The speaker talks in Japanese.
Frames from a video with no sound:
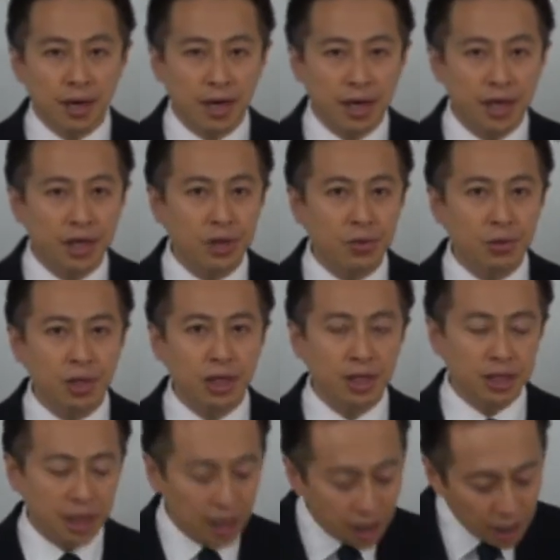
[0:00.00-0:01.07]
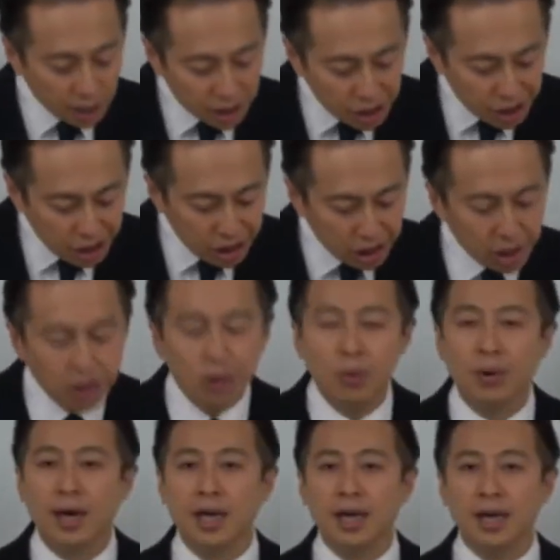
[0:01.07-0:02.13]
は非常にですね知識
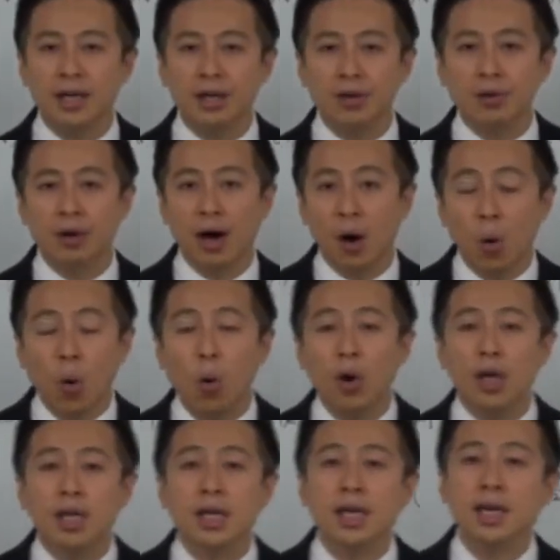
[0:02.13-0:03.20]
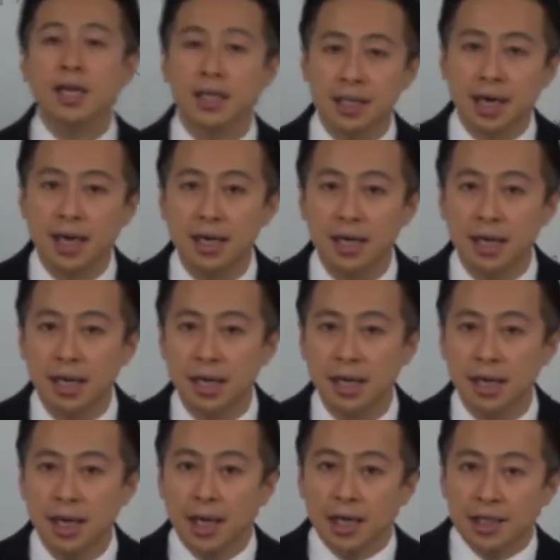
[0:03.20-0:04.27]
の割合っていうのが多いじゃないですか。
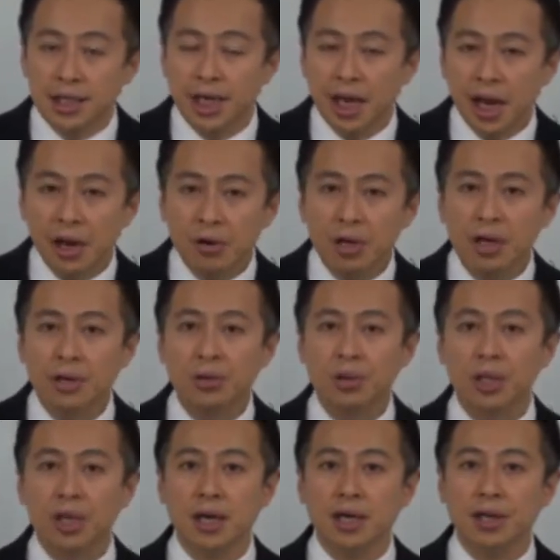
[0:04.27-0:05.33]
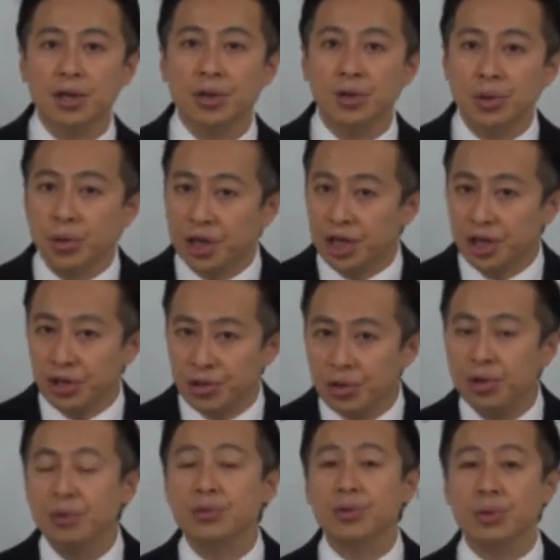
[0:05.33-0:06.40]
事例の2はどちらかというと記
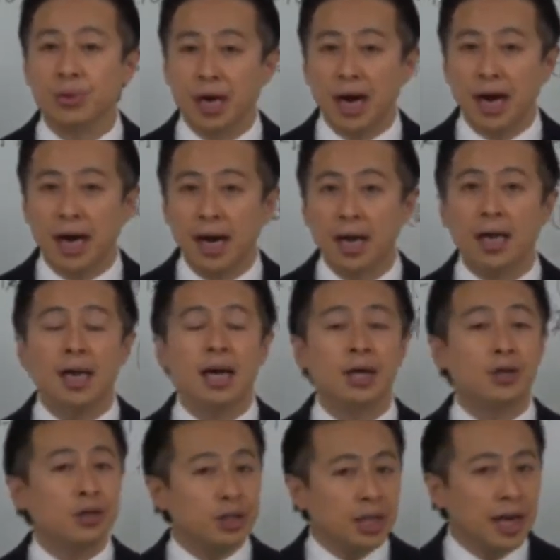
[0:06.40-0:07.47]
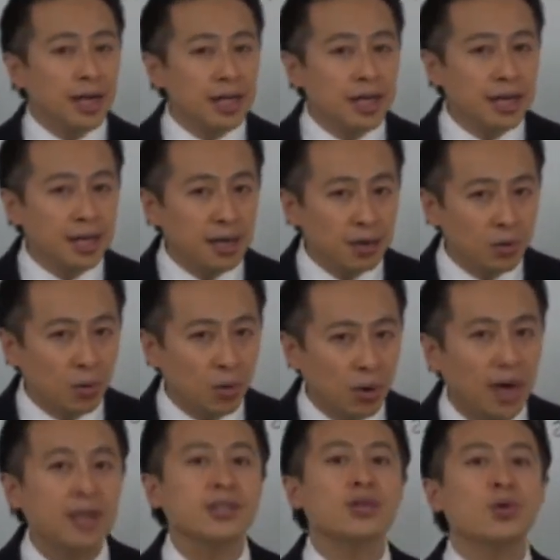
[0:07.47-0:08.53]
述力とか具体的なこう
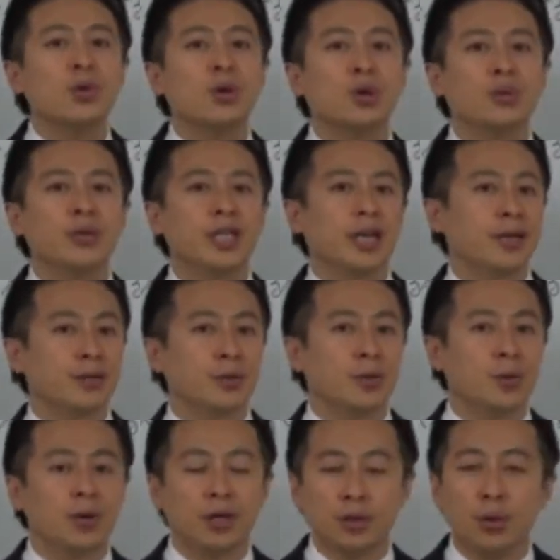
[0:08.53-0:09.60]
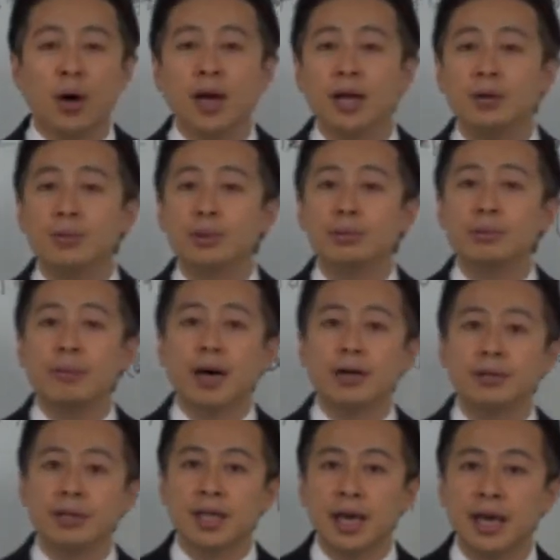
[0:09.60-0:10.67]
発想力みたいなところが問われる部分もあ
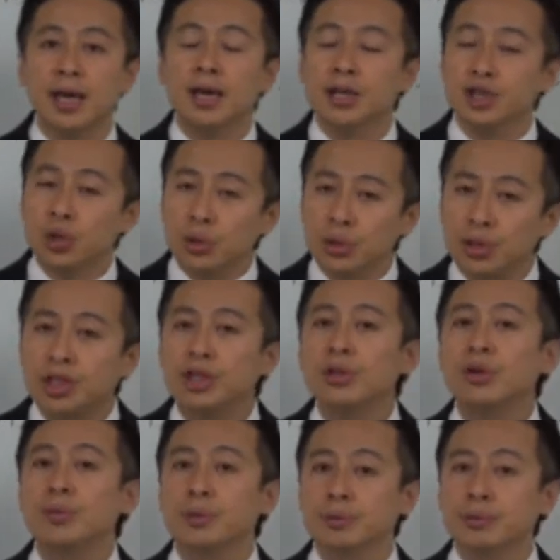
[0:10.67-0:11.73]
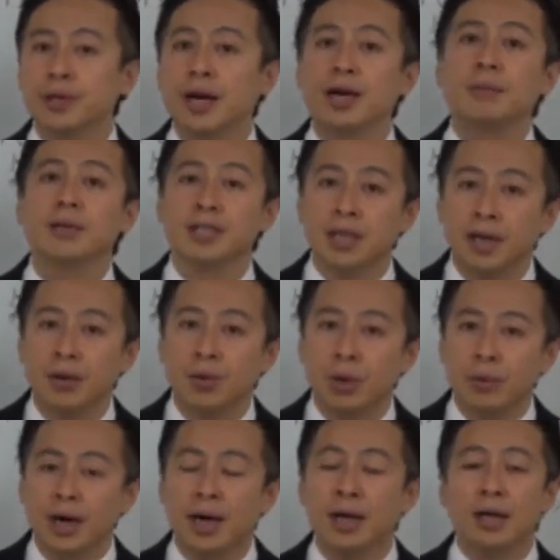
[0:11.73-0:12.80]
るんでちょっとしんどい部分がありますねこ
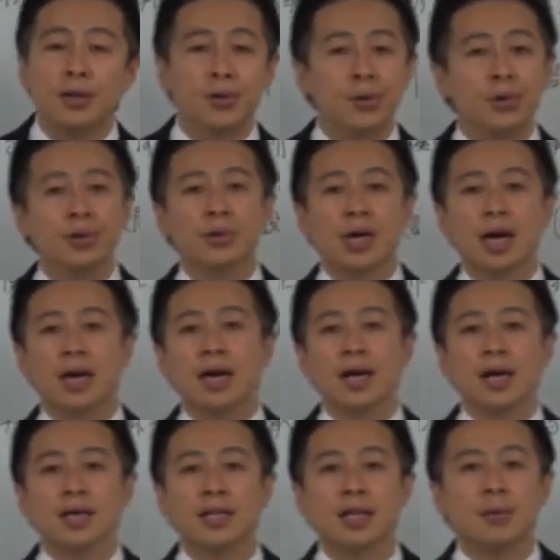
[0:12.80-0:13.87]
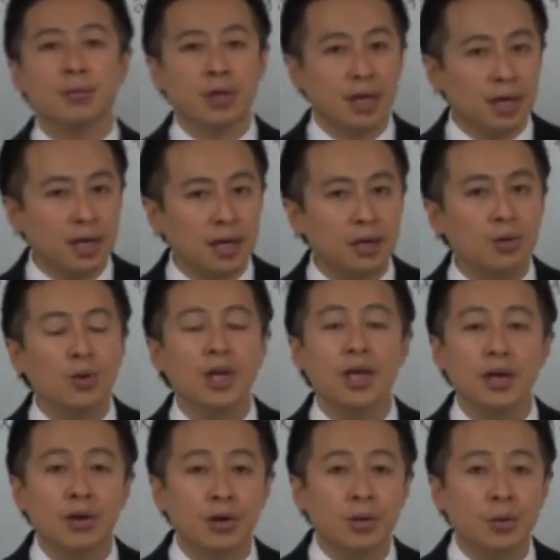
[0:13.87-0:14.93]
れはどういう考え方でもなかなか解き
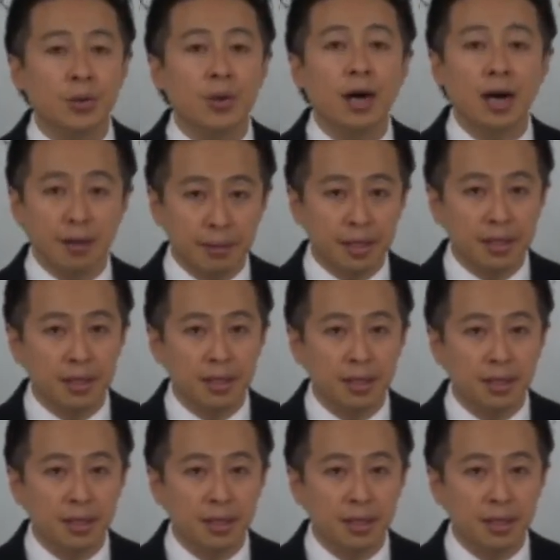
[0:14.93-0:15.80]
にくいところがあります